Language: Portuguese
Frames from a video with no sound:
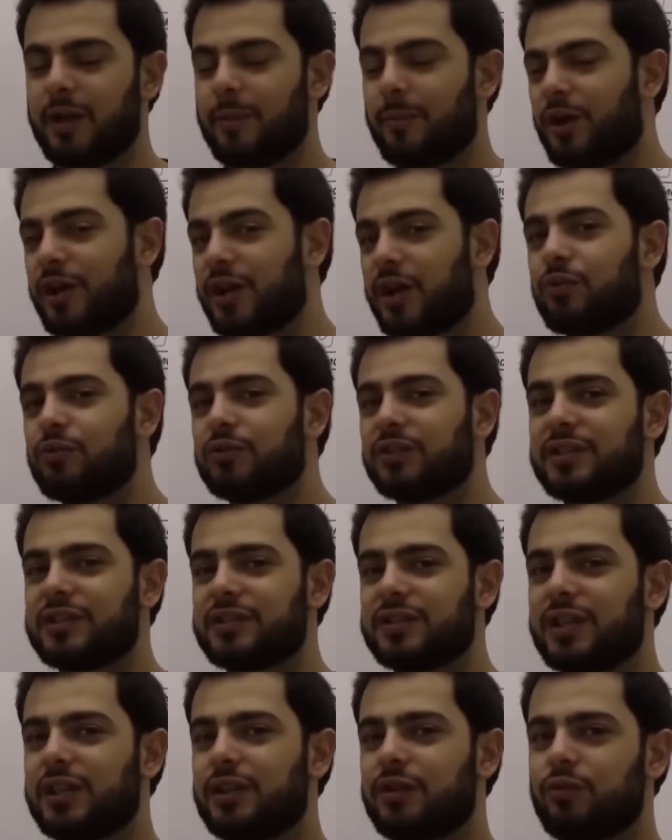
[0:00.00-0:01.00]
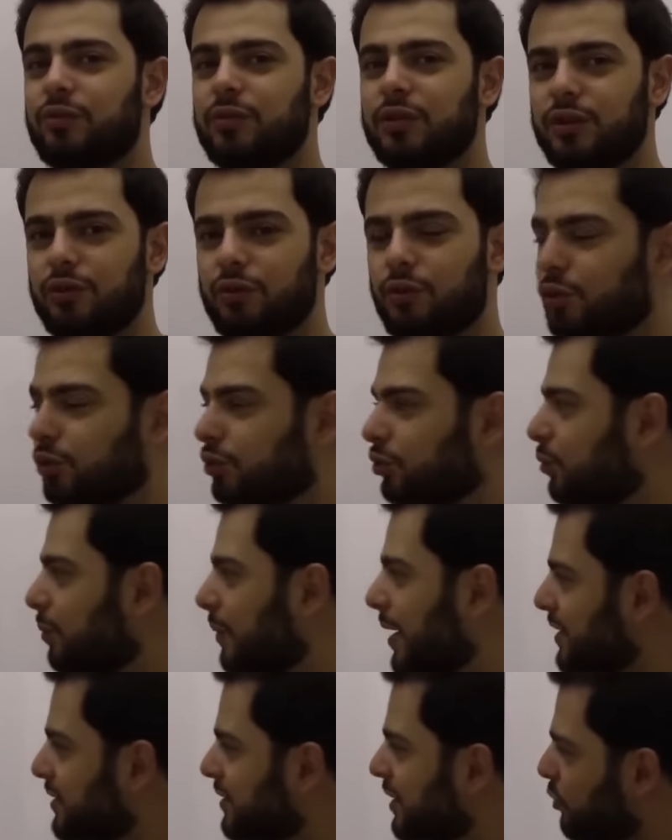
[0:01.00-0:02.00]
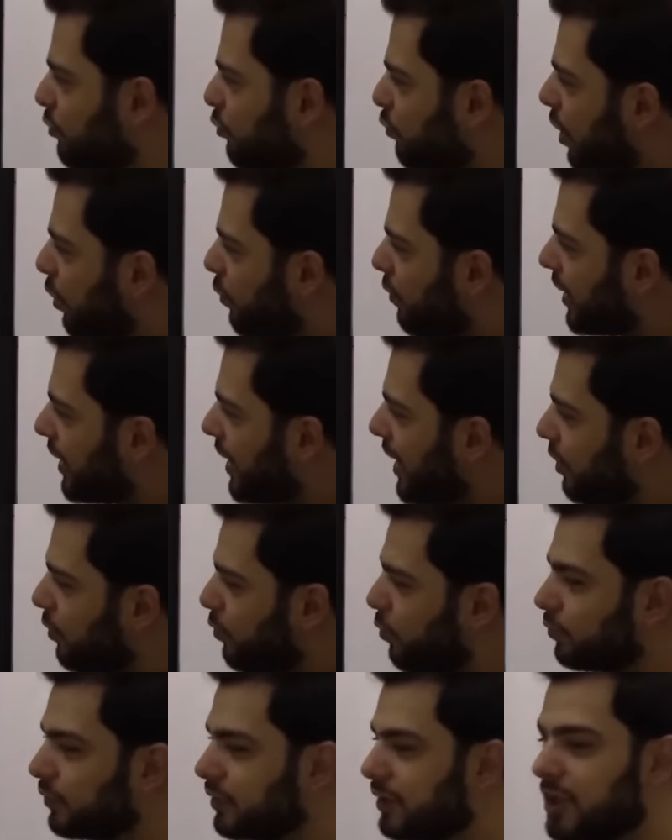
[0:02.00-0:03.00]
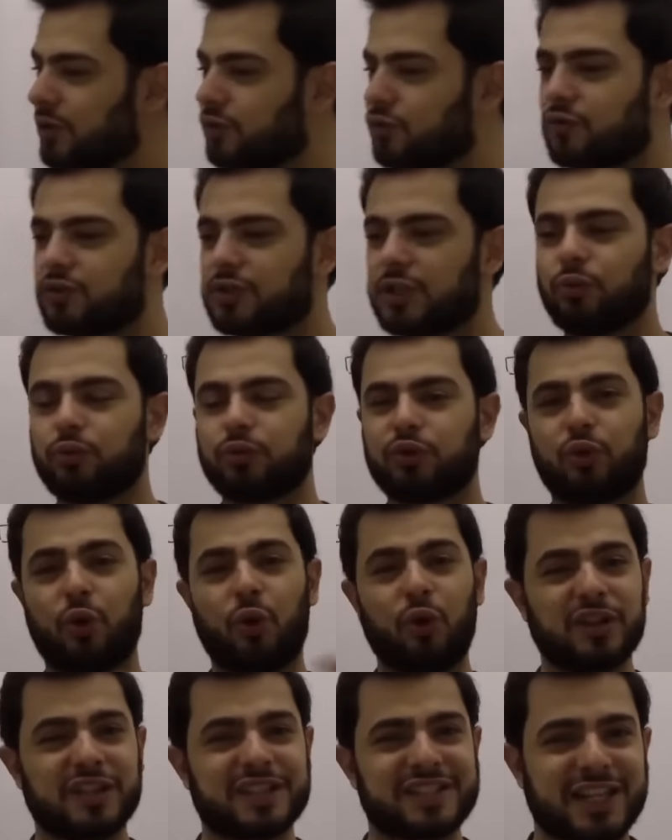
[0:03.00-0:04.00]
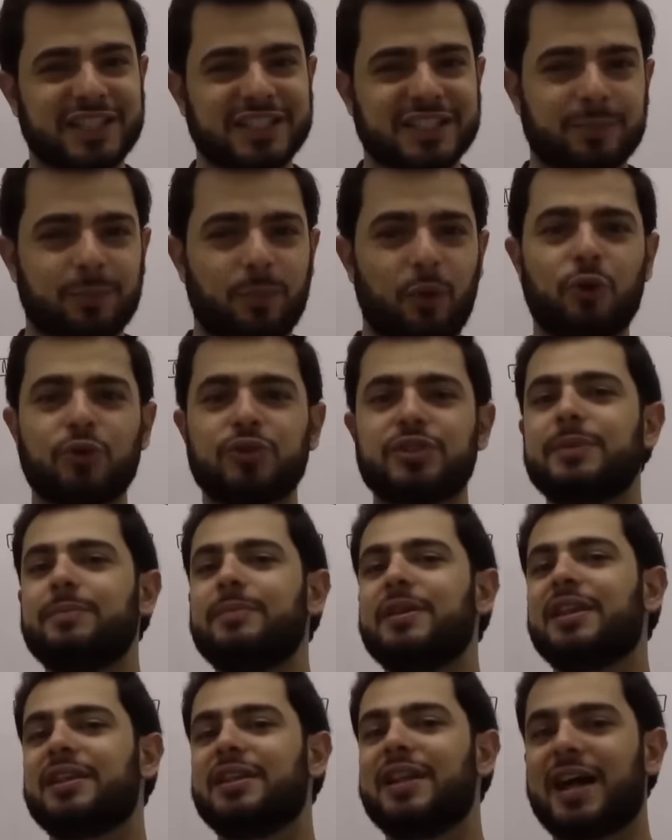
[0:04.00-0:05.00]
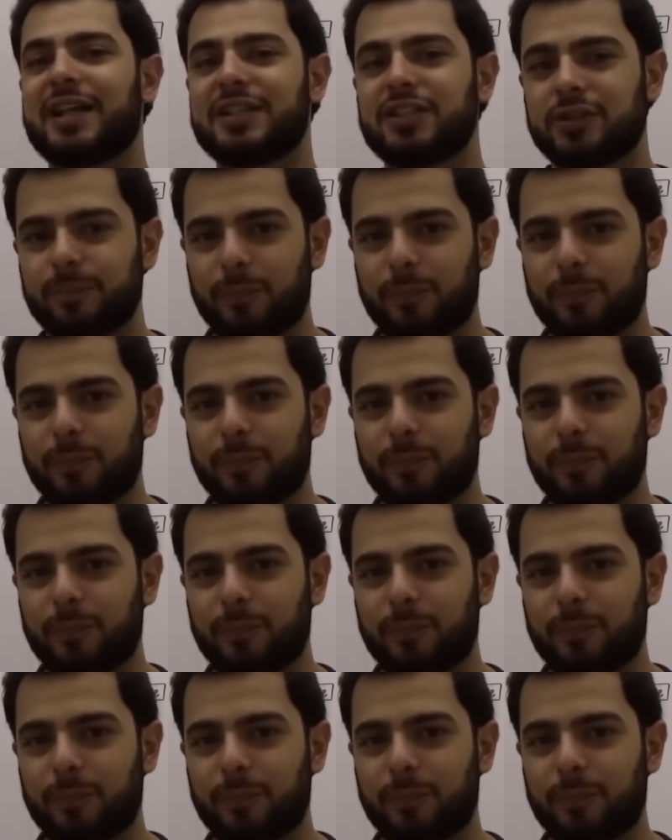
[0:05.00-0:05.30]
Pode acontecer em um e em outro, mas em qualquer contexto são todas as possibilidades